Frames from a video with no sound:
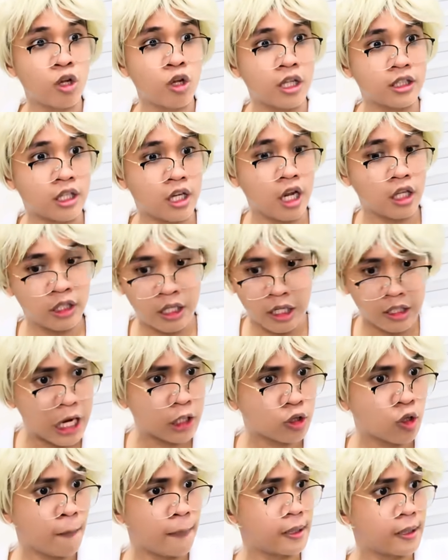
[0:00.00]
to nakatira.
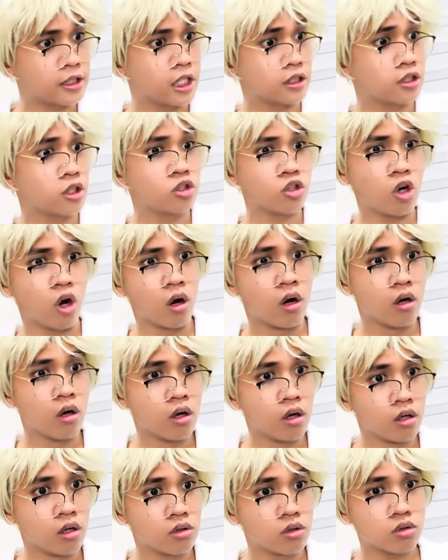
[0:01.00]
Delikado para sa atin to.
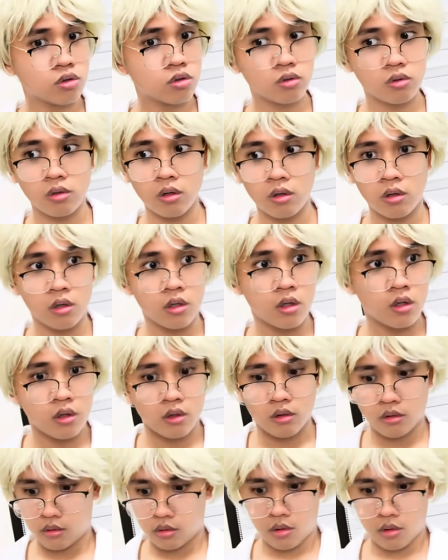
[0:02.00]
Diyos ko,
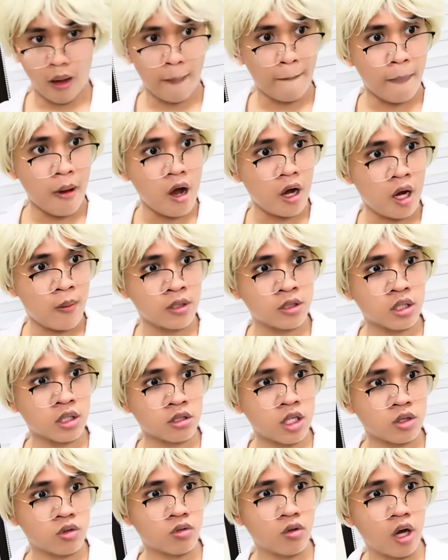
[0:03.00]
napakamantag
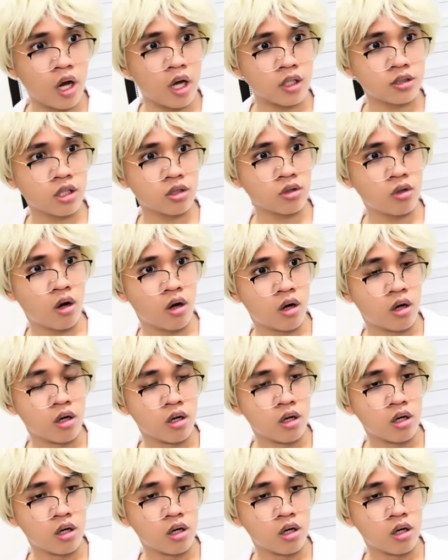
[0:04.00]
na itong ahas na to.